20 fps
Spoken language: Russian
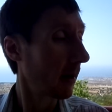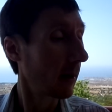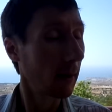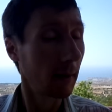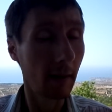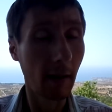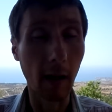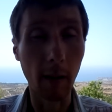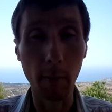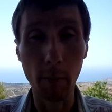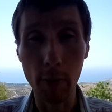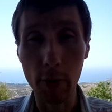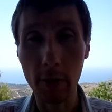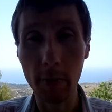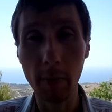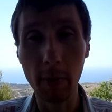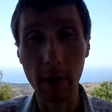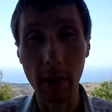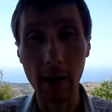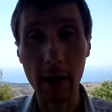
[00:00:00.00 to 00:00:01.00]
Да, может
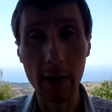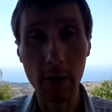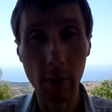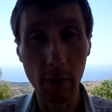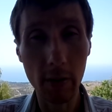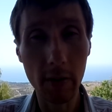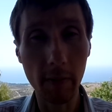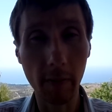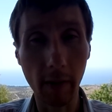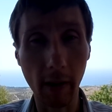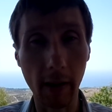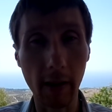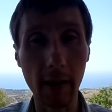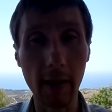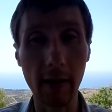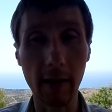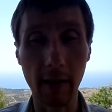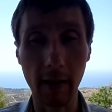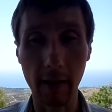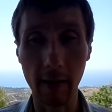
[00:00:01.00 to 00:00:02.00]
быть расстройства
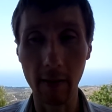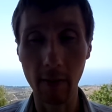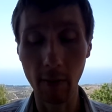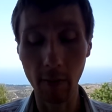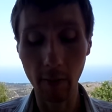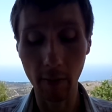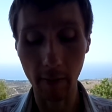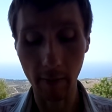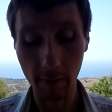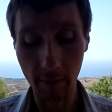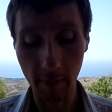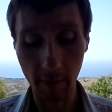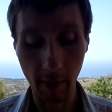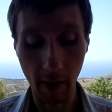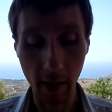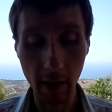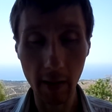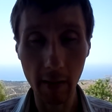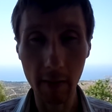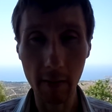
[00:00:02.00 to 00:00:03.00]
какие-то, но
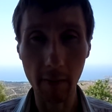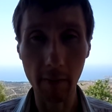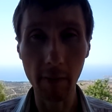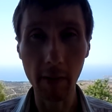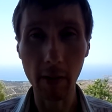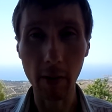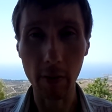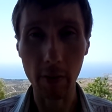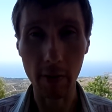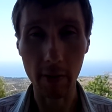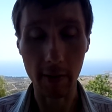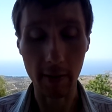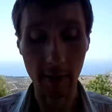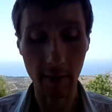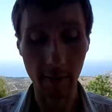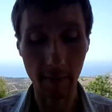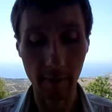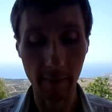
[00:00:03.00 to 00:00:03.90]
они выкрутятся.